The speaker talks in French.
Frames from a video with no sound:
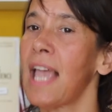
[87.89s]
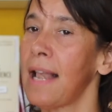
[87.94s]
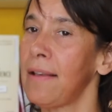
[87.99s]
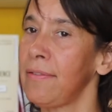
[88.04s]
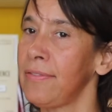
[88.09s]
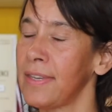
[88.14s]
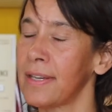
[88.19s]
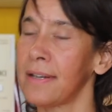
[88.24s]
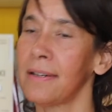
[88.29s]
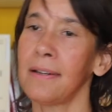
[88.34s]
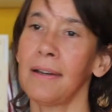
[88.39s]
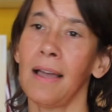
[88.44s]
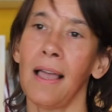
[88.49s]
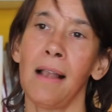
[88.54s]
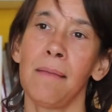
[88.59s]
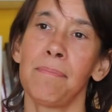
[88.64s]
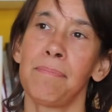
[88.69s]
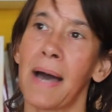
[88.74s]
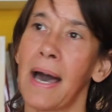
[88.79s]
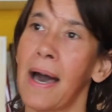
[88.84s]
elle vient,
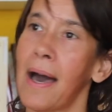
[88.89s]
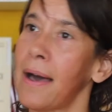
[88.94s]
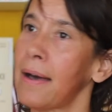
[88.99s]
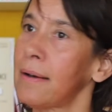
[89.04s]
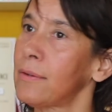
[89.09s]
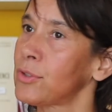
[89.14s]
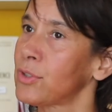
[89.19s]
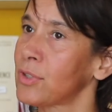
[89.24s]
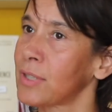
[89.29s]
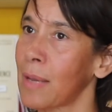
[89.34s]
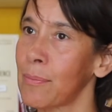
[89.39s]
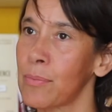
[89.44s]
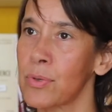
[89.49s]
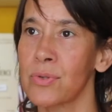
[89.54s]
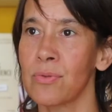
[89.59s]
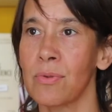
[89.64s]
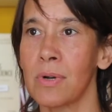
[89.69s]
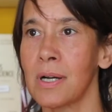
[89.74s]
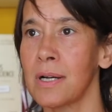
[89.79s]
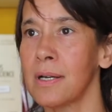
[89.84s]
elle part, on en a
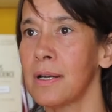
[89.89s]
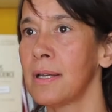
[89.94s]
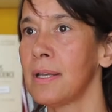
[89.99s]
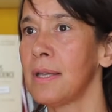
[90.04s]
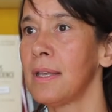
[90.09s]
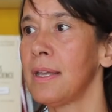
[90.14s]
besoin.